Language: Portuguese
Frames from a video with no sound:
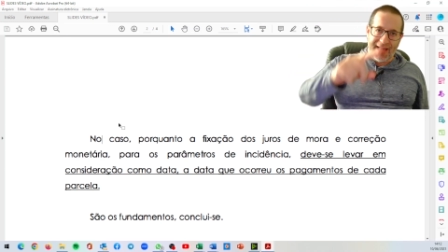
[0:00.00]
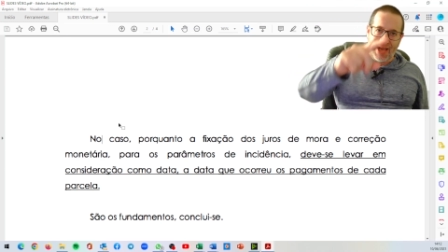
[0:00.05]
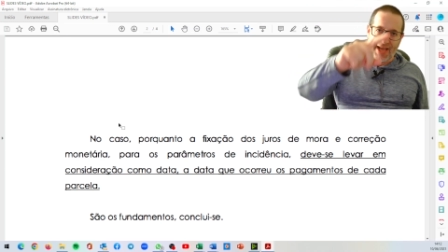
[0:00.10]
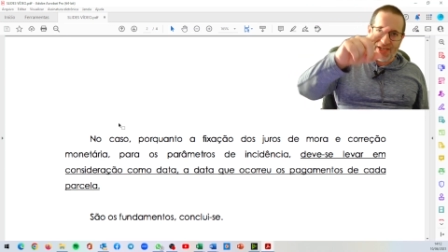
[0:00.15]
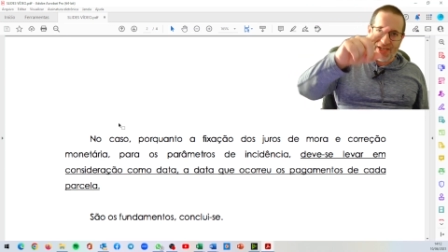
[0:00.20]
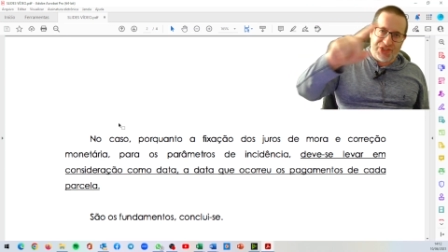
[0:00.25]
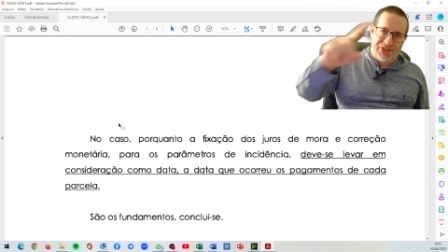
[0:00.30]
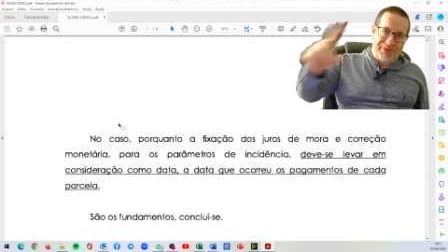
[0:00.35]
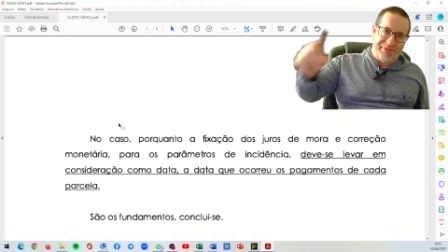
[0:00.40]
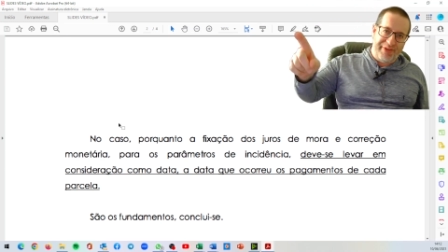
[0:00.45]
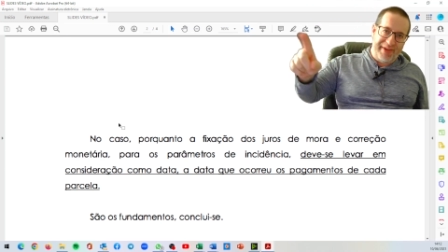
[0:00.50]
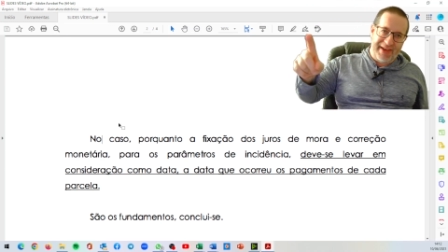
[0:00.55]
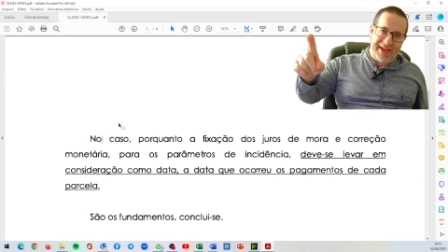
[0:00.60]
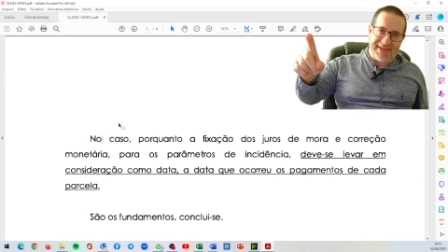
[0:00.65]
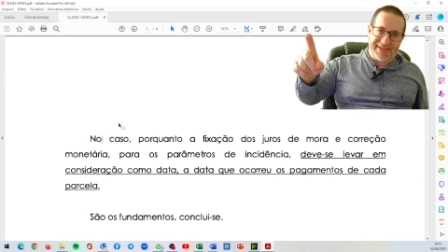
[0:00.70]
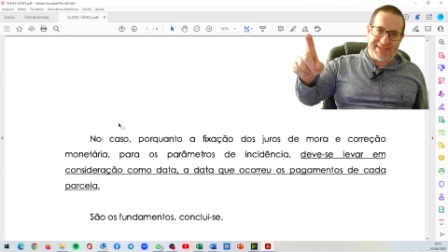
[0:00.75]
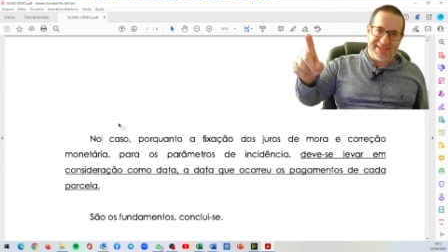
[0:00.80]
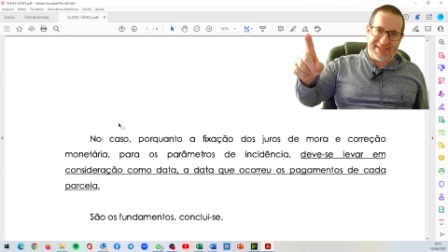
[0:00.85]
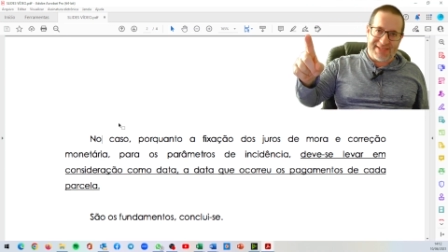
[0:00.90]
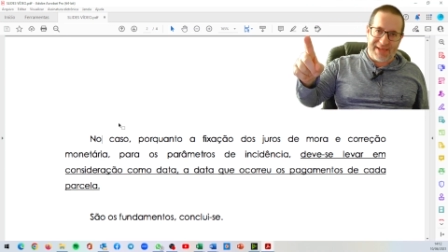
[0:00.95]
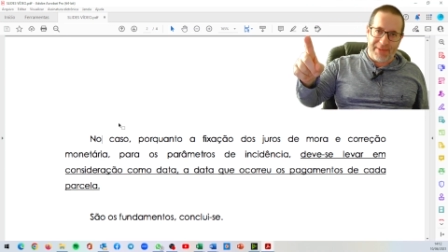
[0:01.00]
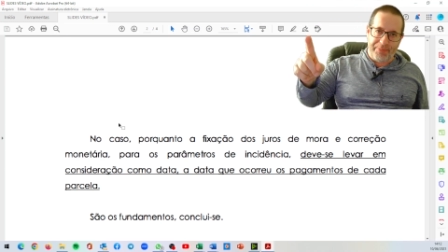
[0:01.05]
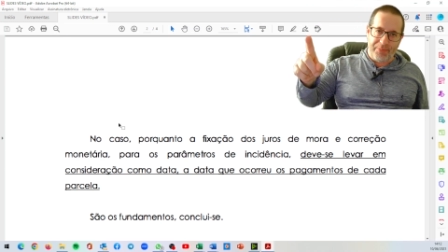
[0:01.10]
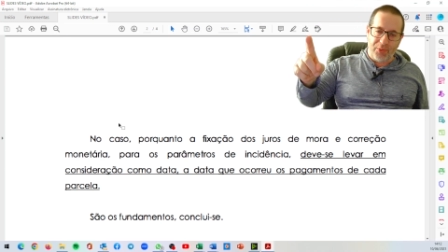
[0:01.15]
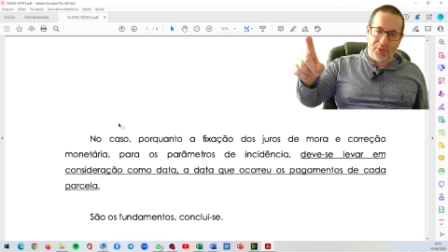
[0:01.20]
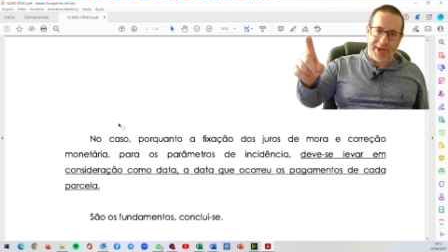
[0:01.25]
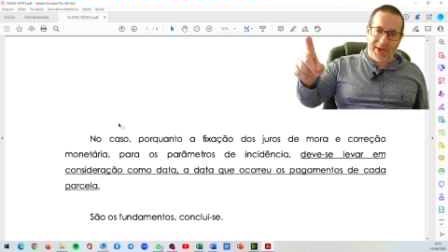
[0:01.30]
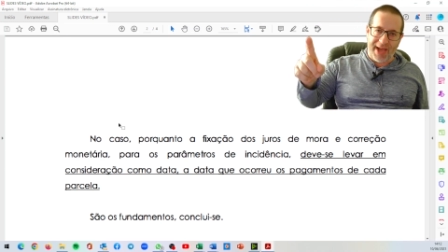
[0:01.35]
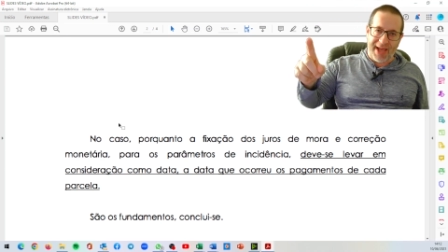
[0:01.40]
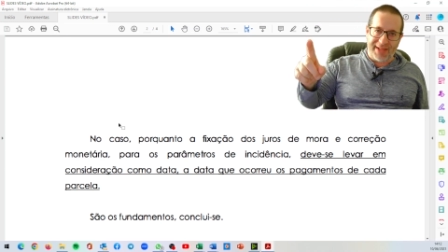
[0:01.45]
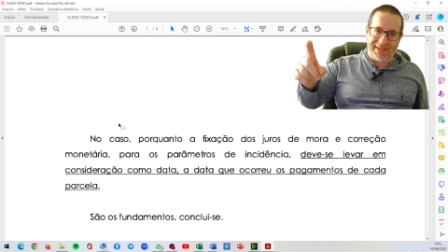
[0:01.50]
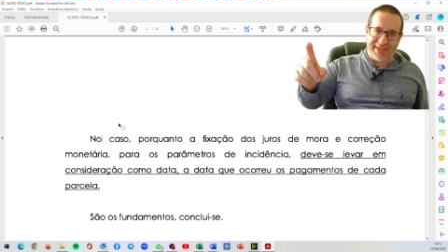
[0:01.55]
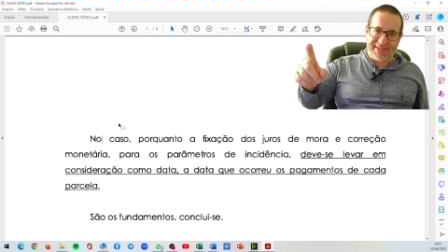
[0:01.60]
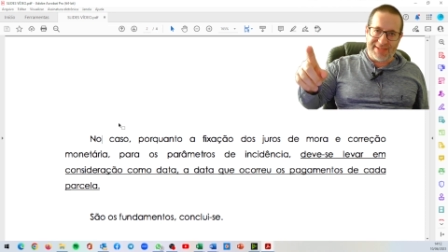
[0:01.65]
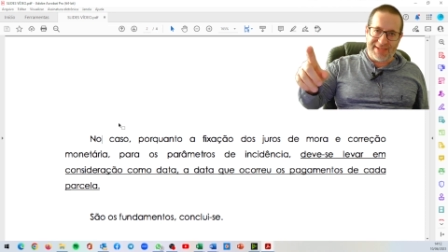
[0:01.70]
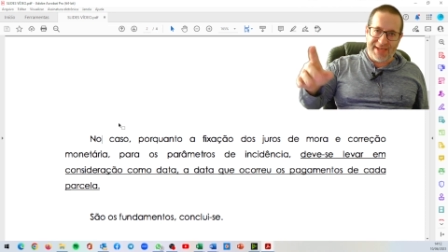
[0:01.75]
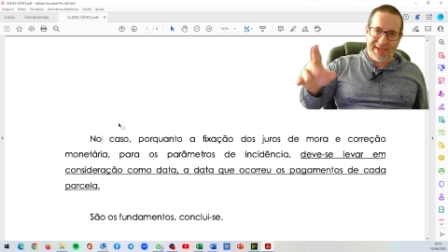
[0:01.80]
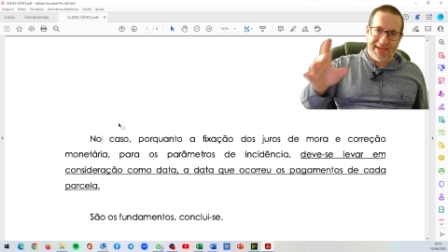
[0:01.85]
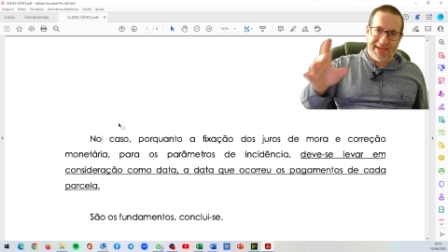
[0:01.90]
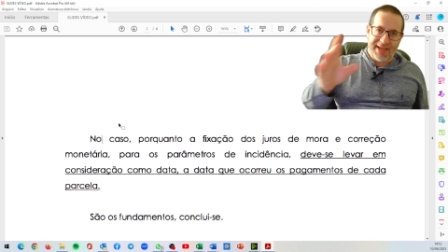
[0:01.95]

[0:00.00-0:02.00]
as diferenças apuradas